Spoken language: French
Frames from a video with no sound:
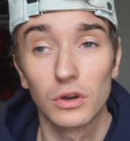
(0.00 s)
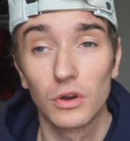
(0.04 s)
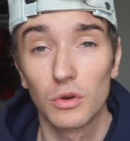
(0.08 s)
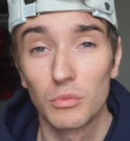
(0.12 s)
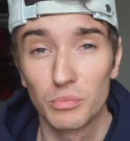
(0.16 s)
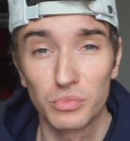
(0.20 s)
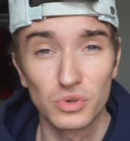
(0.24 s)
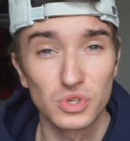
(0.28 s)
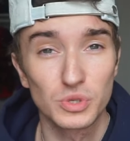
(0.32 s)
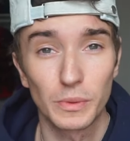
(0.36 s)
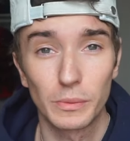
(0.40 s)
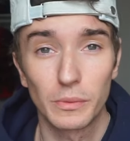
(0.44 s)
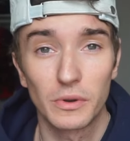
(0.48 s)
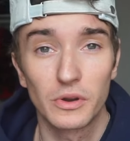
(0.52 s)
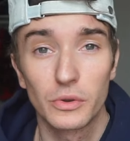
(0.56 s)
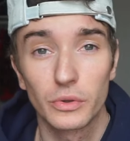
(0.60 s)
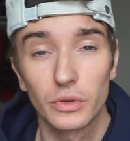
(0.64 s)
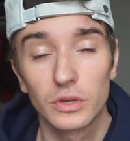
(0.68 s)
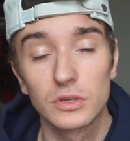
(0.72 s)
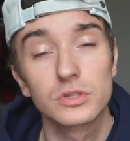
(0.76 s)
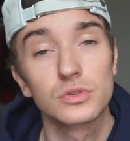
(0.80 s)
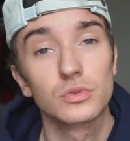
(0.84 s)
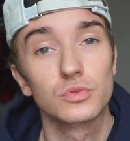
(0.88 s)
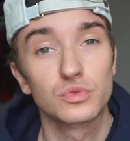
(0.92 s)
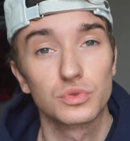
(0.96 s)
on pose pas mal de
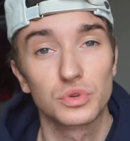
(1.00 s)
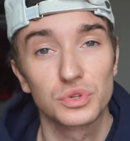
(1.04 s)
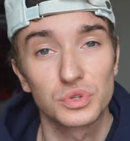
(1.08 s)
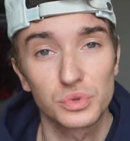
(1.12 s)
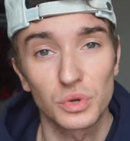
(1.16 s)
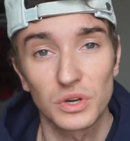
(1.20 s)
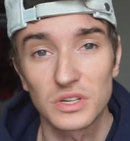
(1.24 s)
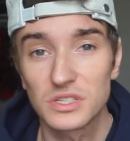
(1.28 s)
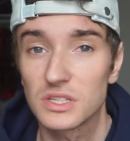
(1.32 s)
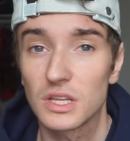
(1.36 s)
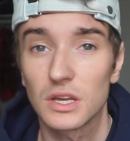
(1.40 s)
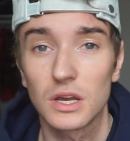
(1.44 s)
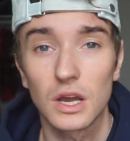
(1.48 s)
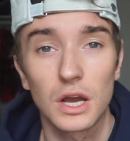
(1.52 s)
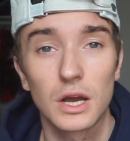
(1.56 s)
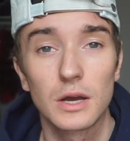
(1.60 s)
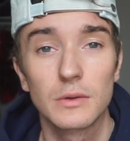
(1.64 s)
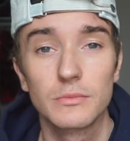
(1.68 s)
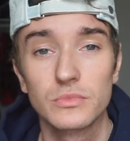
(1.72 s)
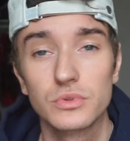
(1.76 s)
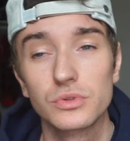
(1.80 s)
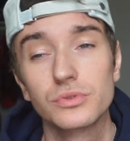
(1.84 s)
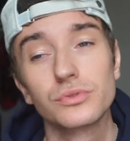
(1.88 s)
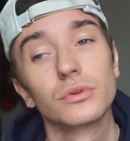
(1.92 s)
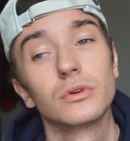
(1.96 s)
questions, que ce soit sur
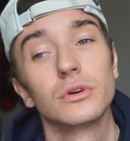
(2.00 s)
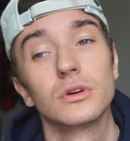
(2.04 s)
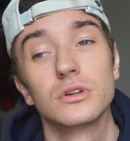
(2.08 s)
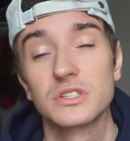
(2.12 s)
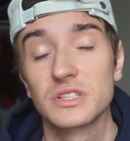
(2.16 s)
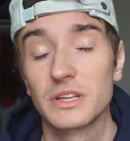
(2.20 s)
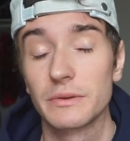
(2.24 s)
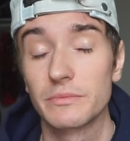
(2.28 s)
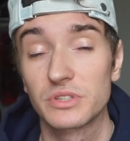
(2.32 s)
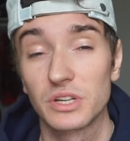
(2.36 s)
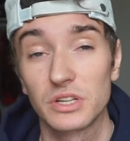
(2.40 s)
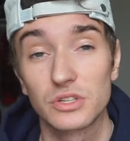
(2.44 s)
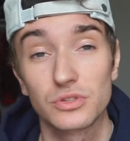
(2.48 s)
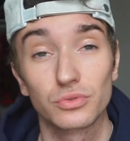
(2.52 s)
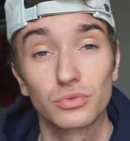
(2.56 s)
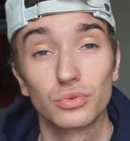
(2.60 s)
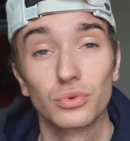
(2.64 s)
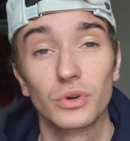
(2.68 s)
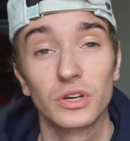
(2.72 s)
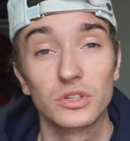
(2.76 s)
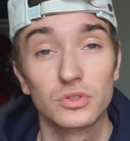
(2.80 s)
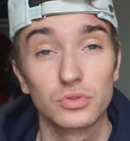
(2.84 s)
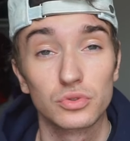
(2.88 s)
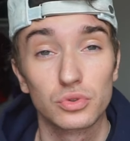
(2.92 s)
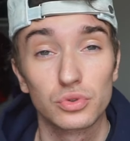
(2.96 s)
Instagram, sur euh, Snapchat, sur tous
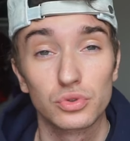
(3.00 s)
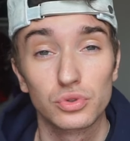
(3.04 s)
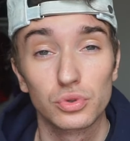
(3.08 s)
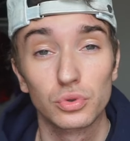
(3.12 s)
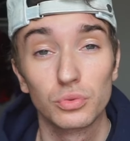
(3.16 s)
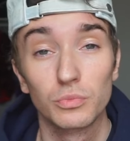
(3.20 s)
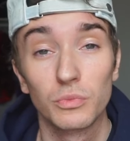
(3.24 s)
les réseaux sociaux.